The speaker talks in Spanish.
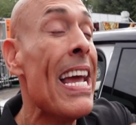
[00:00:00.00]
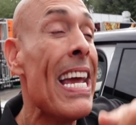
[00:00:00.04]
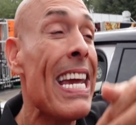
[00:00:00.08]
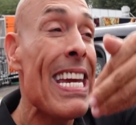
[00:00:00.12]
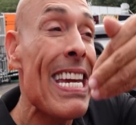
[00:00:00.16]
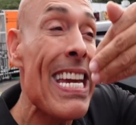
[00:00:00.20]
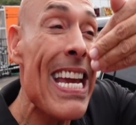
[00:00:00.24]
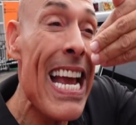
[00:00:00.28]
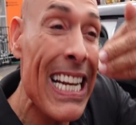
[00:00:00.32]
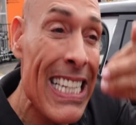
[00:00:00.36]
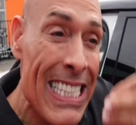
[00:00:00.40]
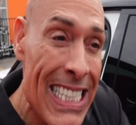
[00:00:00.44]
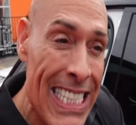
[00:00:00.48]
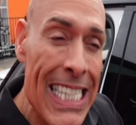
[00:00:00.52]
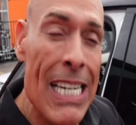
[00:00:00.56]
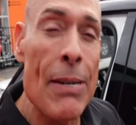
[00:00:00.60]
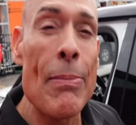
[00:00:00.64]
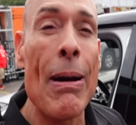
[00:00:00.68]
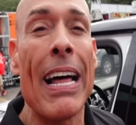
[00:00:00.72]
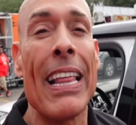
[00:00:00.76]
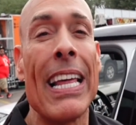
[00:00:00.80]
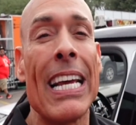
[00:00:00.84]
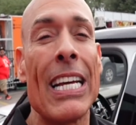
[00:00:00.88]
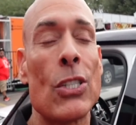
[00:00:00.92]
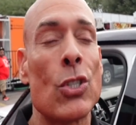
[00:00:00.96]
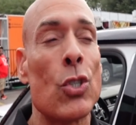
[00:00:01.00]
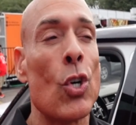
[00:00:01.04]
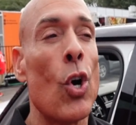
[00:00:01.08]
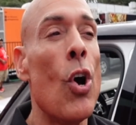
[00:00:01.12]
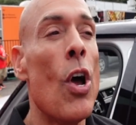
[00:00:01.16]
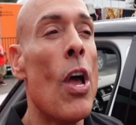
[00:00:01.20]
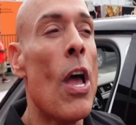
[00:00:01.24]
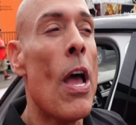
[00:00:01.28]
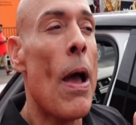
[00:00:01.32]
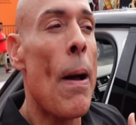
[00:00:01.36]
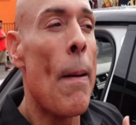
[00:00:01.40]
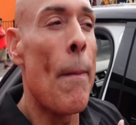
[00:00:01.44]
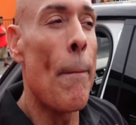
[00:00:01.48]
Y encima de eso,
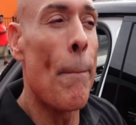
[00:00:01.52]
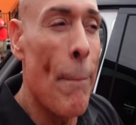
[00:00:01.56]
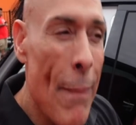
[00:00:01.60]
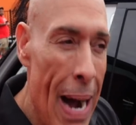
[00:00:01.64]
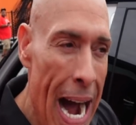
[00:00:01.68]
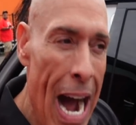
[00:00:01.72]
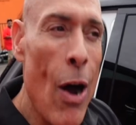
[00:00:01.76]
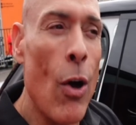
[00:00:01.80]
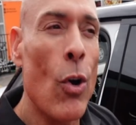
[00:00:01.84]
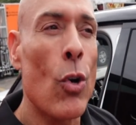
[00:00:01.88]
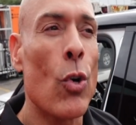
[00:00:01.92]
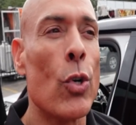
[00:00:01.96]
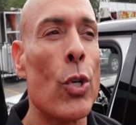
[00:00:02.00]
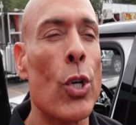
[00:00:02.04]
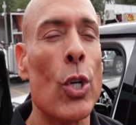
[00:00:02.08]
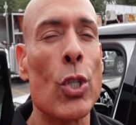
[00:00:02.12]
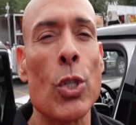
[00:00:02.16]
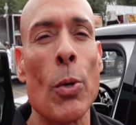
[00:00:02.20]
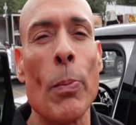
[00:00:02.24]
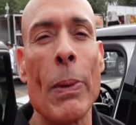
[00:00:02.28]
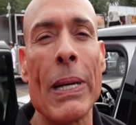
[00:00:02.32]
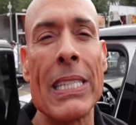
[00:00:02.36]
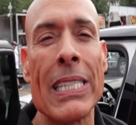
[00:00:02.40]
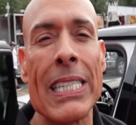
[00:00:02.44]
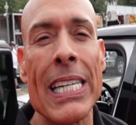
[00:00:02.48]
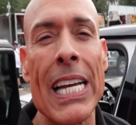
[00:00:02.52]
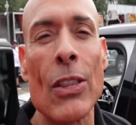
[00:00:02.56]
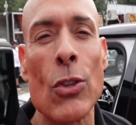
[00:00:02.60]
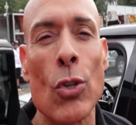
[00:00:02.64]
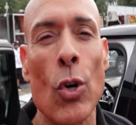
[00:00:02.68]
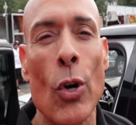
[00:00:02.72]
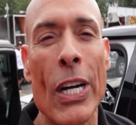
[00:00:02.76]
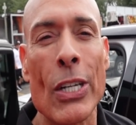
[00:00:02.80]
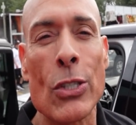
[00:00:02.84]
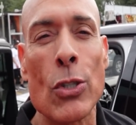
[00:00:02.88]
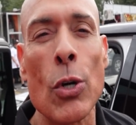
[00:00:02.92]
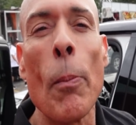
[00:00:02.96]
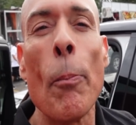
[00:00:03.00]
más orgulloso me
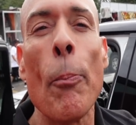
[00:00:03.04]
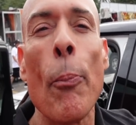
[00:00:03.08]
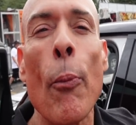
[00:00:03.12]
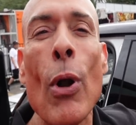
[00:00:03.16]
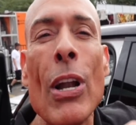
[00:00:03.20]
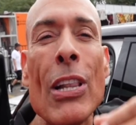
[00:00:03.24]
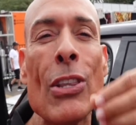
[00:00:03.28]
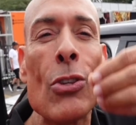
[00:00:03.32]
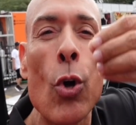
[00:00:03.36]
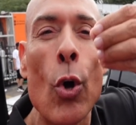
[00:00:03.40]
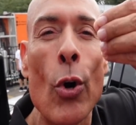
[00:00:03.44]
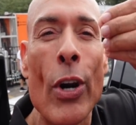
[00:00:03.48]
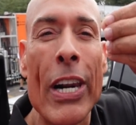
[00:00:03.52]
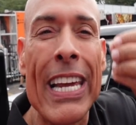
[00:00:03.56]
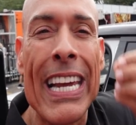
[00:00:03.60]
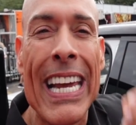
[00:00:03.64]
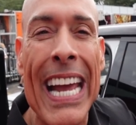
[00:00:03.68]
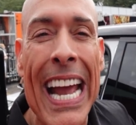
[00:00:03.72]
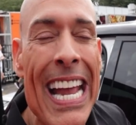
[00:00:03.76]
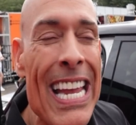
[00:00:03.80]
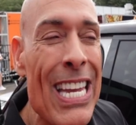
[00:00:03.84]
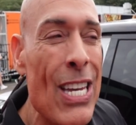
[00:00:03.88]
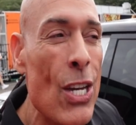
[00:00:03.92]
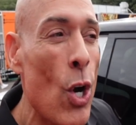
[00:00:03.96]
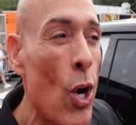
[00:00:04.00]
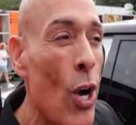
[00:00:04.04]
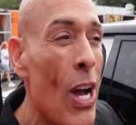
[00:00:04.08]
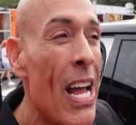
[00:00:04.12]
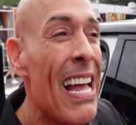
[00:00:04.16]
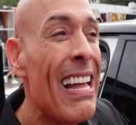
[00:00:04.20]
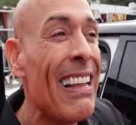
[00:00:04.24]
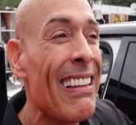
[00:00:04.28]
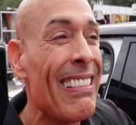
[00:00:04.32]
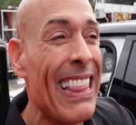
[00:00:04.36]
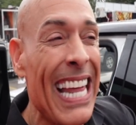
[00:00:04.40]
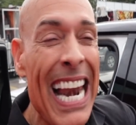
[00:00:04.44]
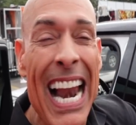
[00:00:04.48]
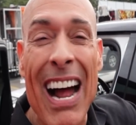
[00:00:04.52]
siento que son puertorriqueños
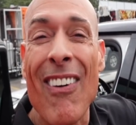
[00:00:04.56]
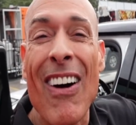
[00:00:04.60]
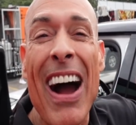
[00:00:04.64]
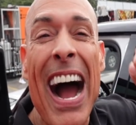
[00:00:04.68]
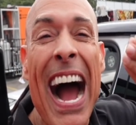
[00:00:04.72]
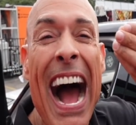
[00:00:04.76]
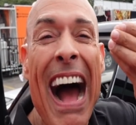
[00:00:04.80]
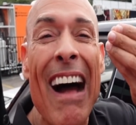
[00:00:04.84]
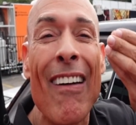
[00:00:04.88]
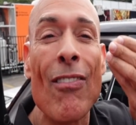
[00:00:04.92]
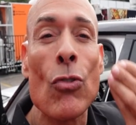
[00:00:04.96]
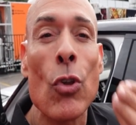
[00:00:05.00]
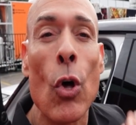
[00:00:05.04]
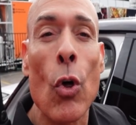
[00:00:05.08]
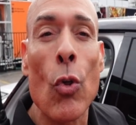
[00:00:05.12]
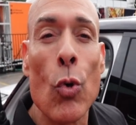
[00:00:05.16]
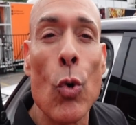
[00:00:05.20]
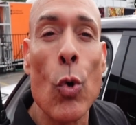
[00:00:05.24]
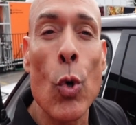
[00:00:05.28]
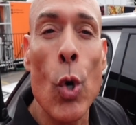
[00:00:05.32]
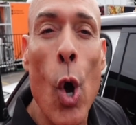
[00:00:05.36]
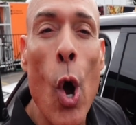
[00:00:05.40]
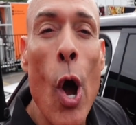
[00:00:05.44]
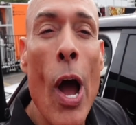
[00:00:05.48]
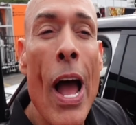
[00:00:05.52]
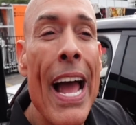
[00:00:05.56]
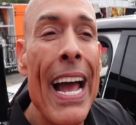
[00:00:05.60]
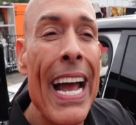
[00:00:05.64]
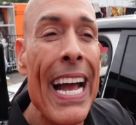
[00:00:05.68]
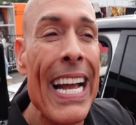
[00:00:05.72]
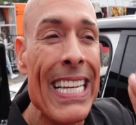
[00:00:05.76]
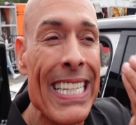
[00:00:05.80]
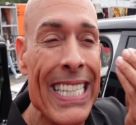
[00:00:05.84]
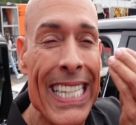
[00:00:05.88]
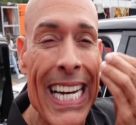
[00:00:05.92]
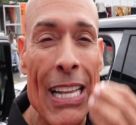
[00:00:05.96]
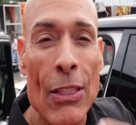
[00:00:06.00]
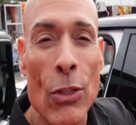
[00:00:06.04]
trabajando duro,
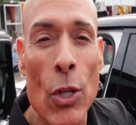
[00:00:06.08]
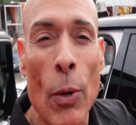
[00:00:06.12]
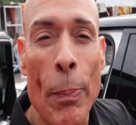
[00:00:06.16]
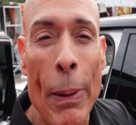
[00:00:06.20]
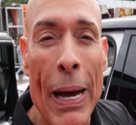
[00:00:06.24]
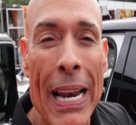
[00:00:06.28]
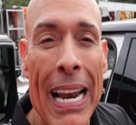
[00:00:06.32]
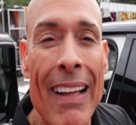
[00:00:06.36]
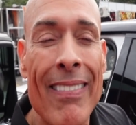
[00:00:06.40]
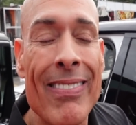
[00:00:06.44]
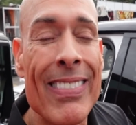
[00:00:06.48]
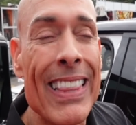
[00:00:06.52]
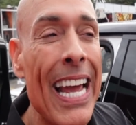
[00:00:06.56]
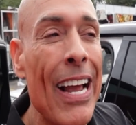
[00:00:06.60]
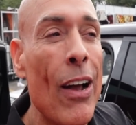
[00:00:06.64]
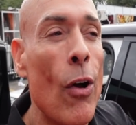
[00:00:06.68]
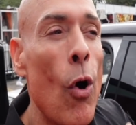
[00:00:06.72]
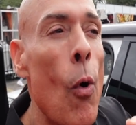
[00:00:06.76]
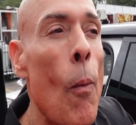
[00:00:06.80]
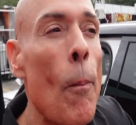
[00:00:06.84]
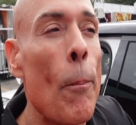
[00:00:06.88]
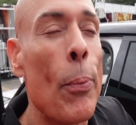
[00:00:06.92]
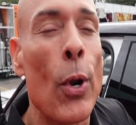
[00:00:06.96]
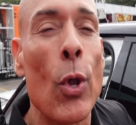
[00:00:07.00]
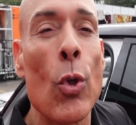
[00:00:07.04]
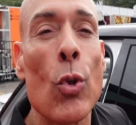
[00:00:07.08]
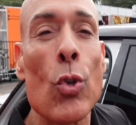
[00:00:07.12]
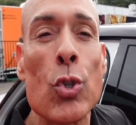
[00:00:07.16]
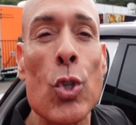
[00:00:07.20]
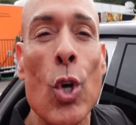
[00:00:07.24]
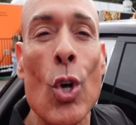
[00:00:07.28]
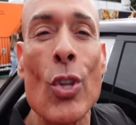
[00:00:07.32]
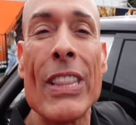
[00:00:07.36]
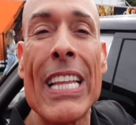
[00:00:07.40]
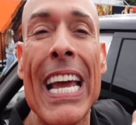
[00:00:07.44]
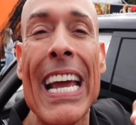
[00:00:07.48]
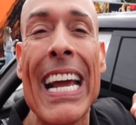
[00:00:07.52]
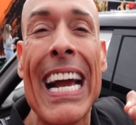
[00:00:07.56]
echando para adelante con un
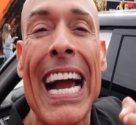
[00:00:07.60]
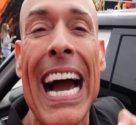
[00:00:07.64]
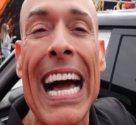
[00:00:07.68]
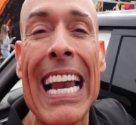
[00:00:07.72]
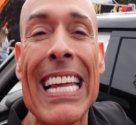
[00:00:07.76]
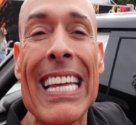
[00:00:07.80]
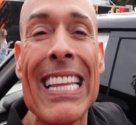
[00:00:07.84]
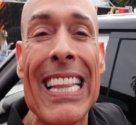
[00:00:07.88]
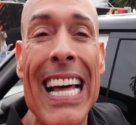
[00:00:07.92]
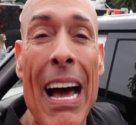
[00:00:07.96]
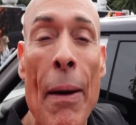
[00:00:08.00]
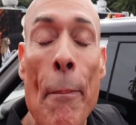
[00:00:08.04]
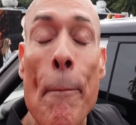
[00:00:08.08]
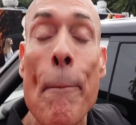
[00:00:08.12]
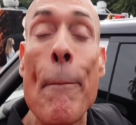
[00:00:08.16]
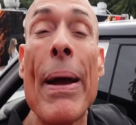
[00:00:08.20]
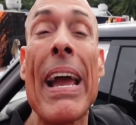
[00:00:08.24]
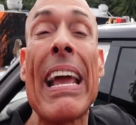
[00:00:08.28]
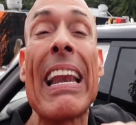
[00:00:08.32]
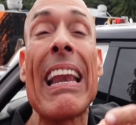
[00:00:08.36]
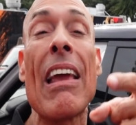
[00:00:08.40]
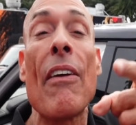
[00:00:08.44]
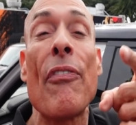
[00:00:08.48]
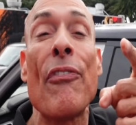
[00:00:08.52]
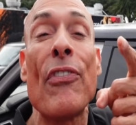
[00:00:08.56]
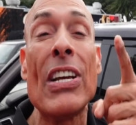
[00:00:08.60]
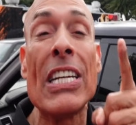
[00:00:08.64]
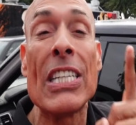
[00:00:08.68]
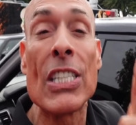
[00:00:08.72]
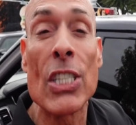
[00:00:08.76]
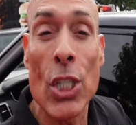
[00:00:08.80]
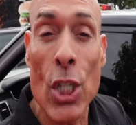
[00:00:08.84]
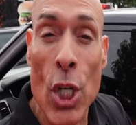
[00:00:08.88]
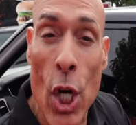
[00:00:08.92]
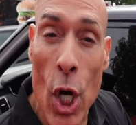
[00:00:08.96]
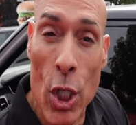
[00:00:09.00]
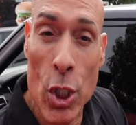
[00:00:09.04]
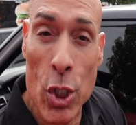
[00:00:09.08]
producto de calidad
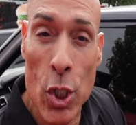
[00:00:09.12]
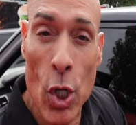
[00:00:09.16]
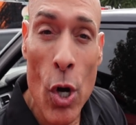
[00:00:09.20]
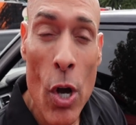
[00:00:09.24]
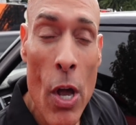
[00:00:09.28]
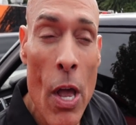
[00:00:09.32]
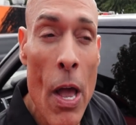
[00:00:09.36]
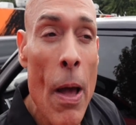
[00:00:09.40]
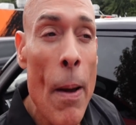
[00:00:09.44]
beneficioso